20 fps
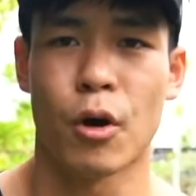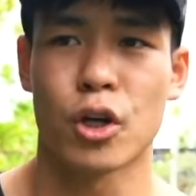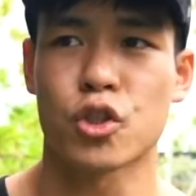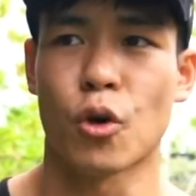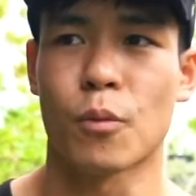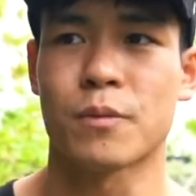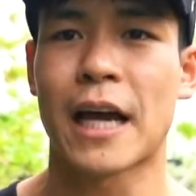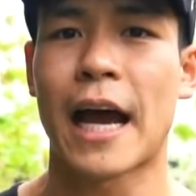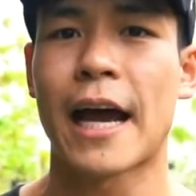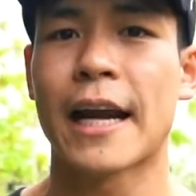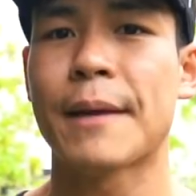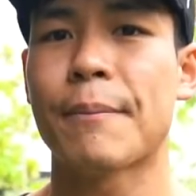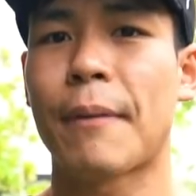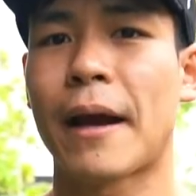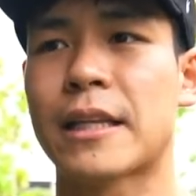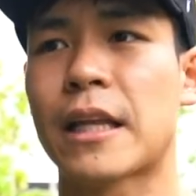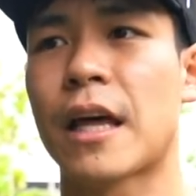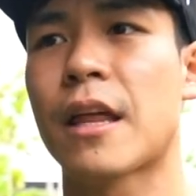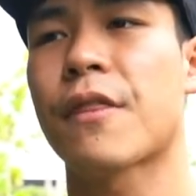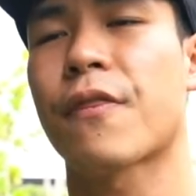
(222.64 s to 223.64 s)
พอจบท่านี้ไป
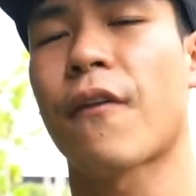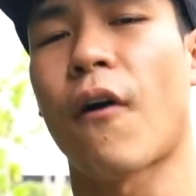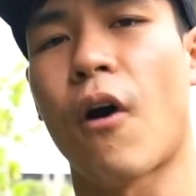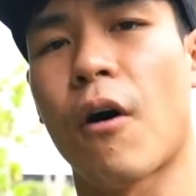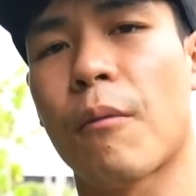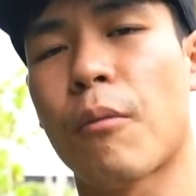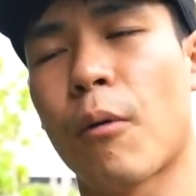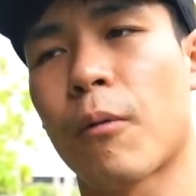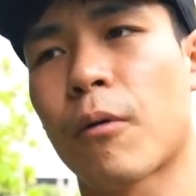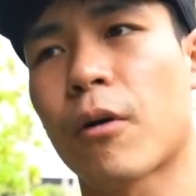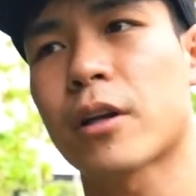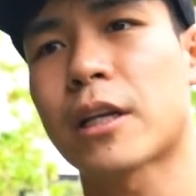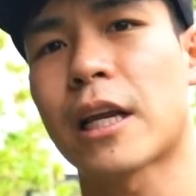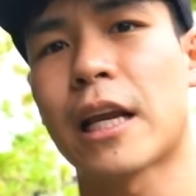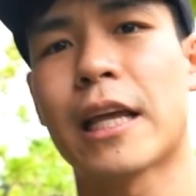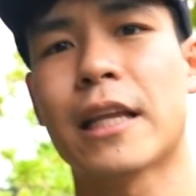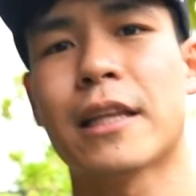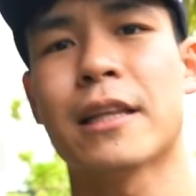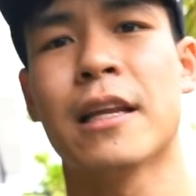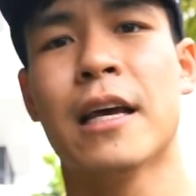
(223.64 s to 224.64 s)
ท่าที่ 2 ผมก็จะ
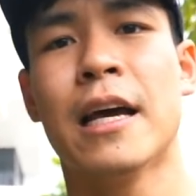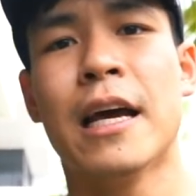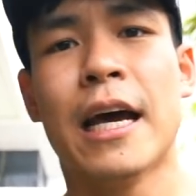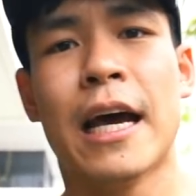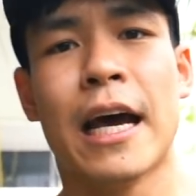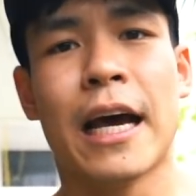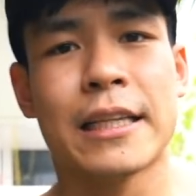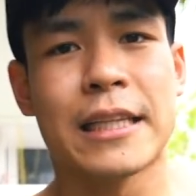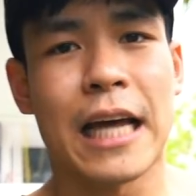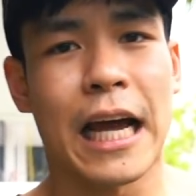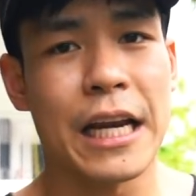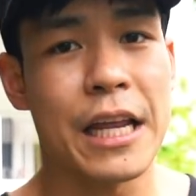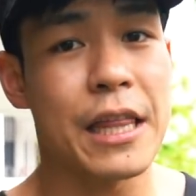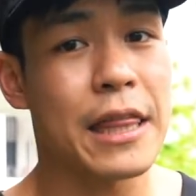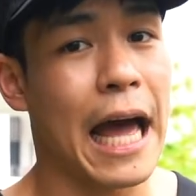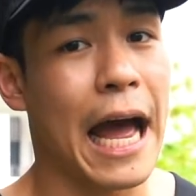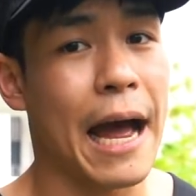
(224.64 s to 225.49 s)
เล่นท่าที่